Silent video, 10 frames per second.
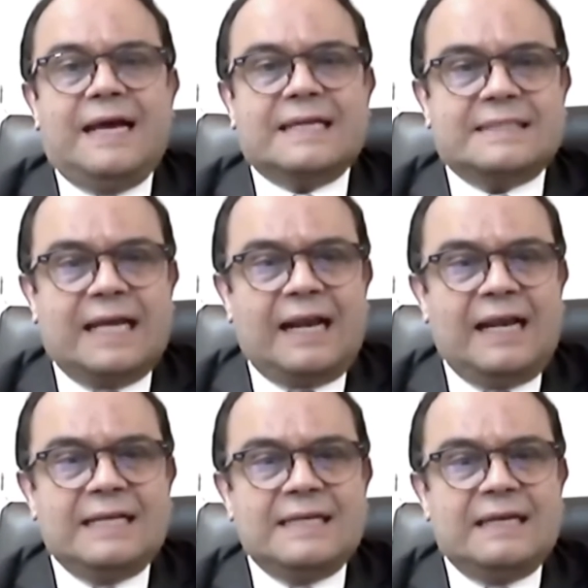de
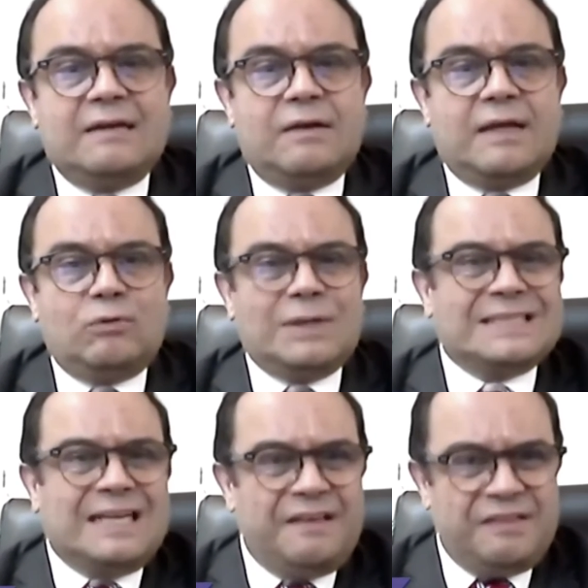hacerle
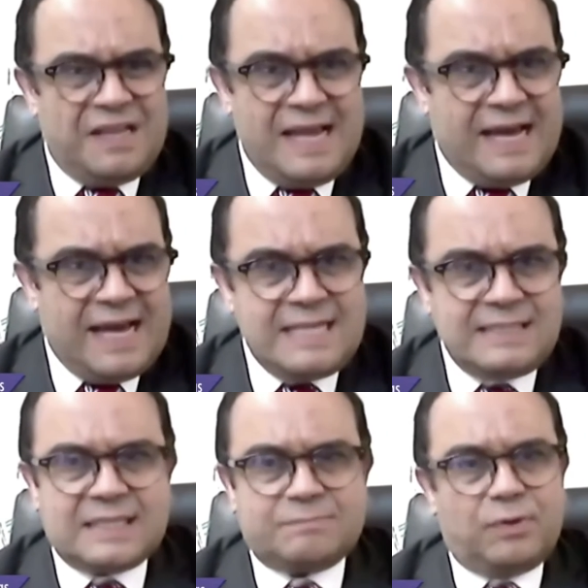una serie de
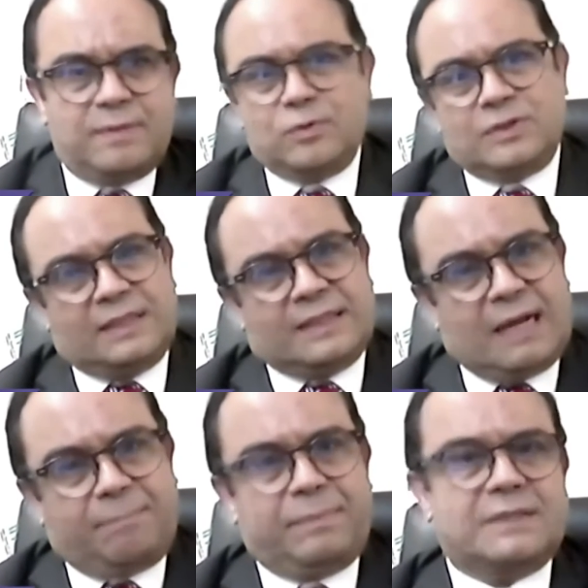diligencias. Podemos
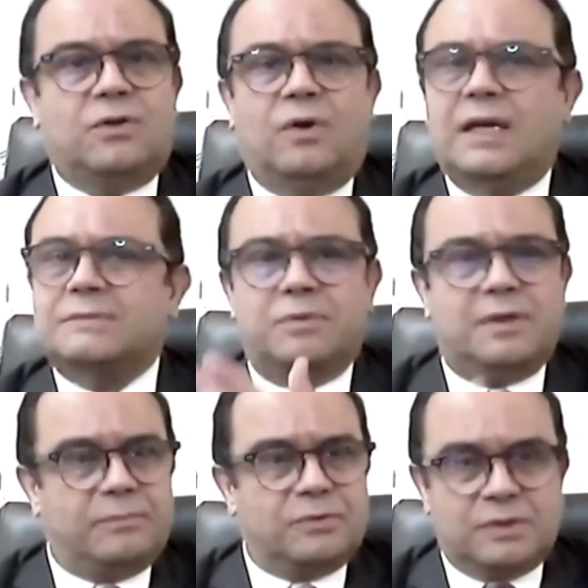citar
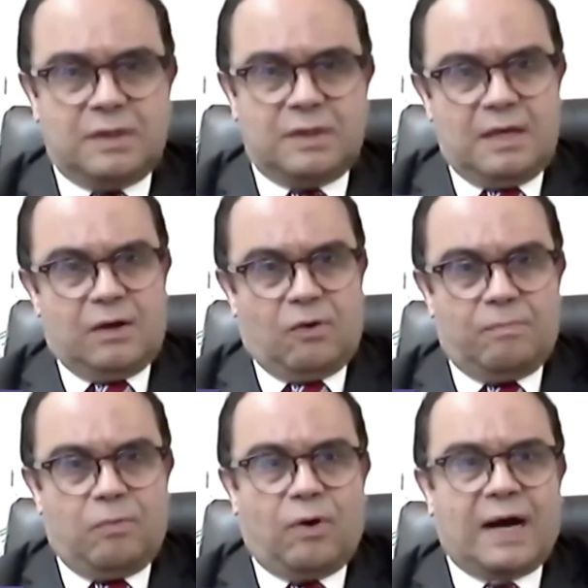personas, podemos
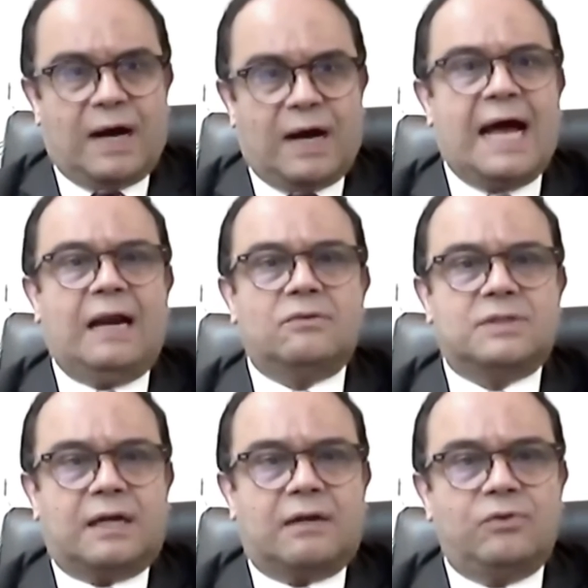
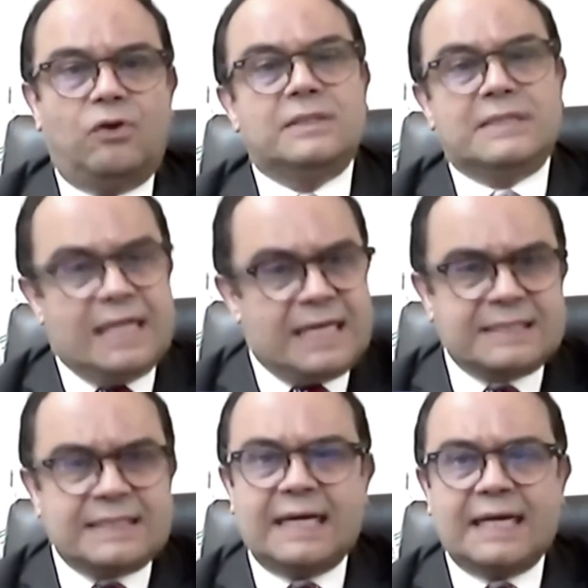convocarlos a reuniones y en
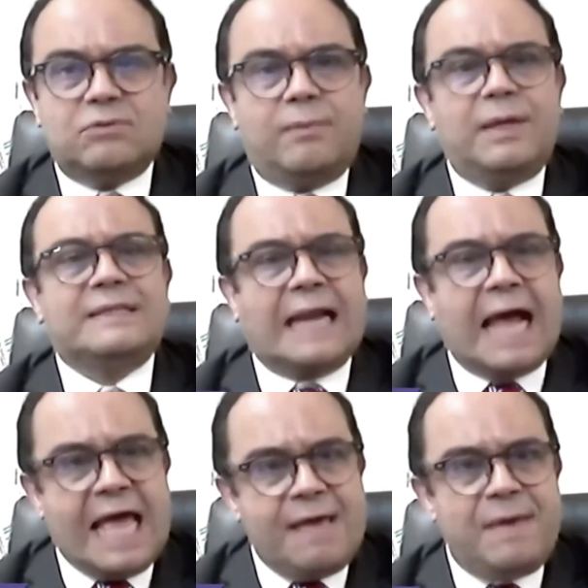este caso, a ver,
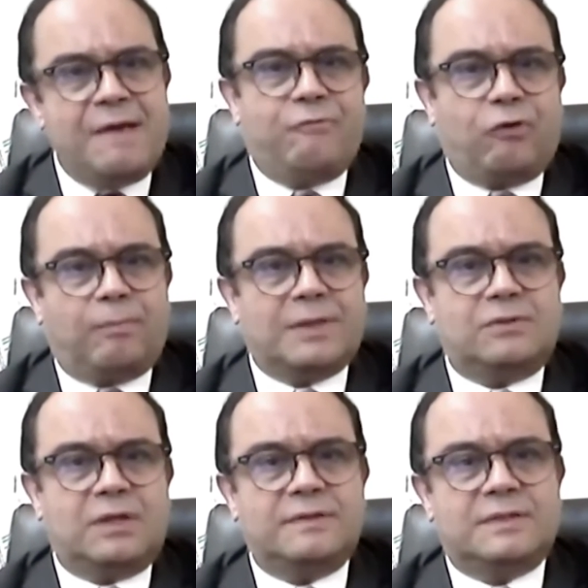traeme información